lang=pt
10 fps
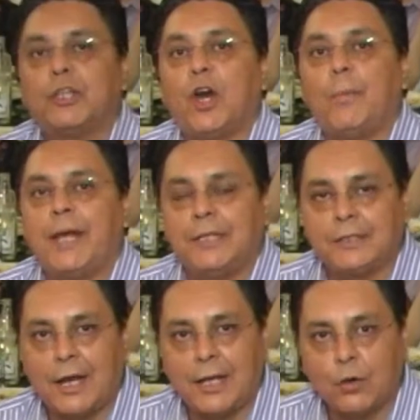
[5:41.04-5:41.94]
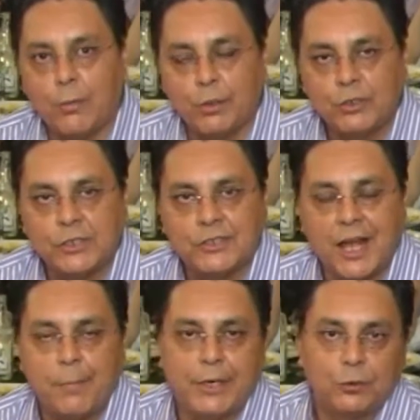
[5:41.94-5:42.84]
Hotel Bela Itália, como eu disse
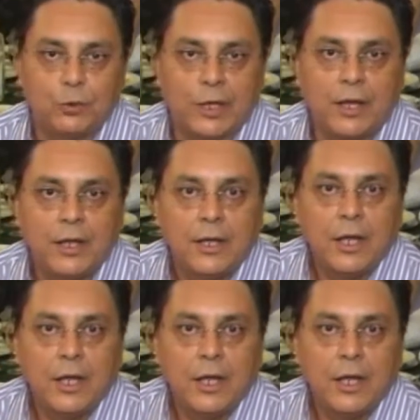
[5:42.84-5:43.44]
na abertura,